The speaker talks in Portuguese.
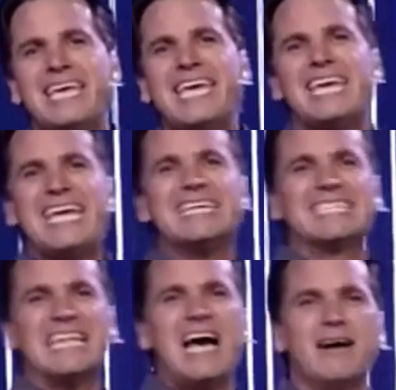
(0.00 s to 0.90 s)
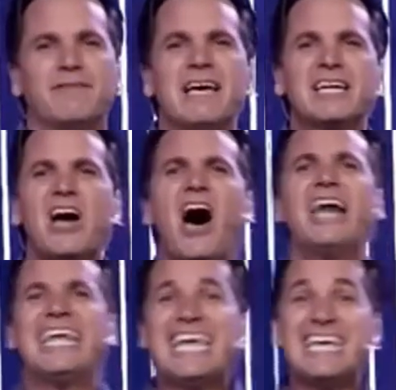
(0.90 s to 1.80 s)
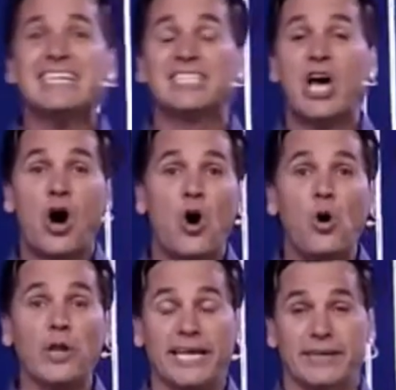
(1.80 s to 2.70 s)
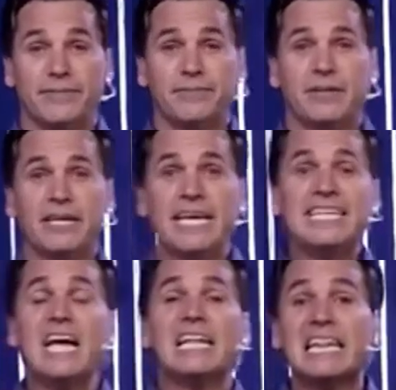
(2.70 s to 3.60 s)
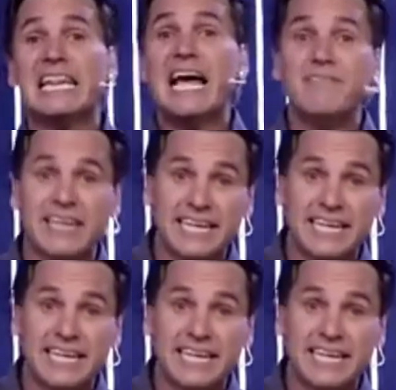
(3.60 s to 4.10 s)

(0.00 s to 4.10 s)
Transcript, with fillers: E isso é. Às vezes você pensa, se eu te